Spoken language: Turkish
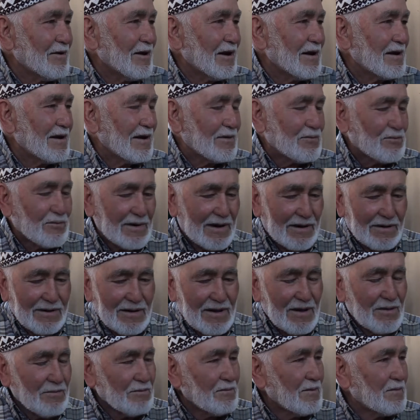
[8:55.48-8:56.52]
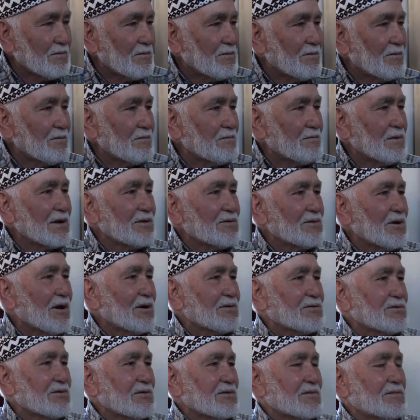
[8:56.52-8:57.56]
elhamdülillah. Çok şükür.
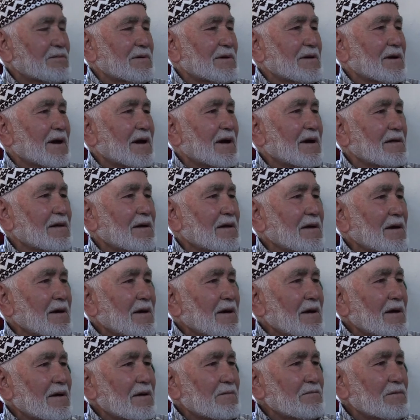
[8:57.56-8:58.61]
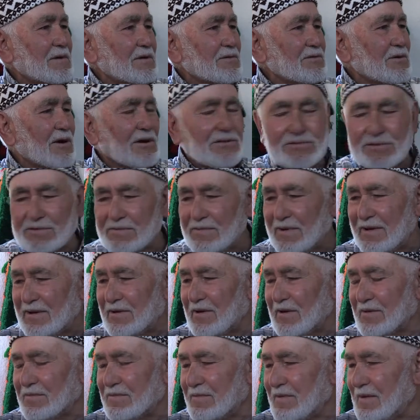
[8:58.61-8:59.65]
1400 bin, 1400 mi
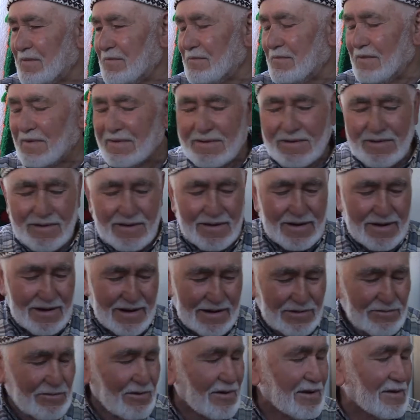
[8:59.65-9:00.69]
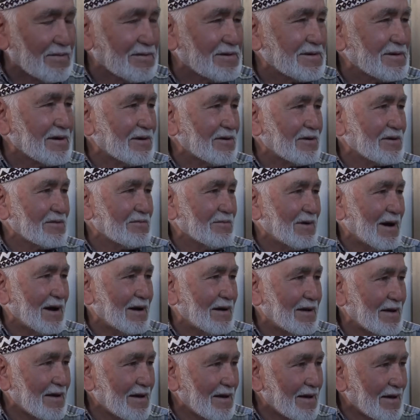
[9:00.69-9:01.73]
alıyoruz? Herhalde öyle bir şey alıyoruz.
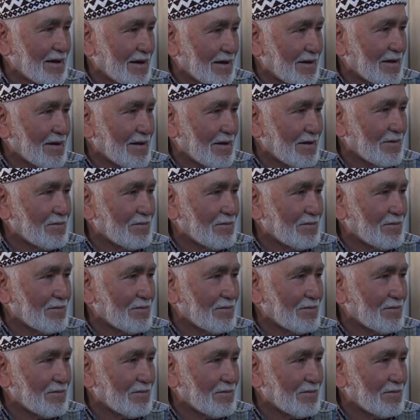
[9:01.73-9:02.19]
1500. 1500,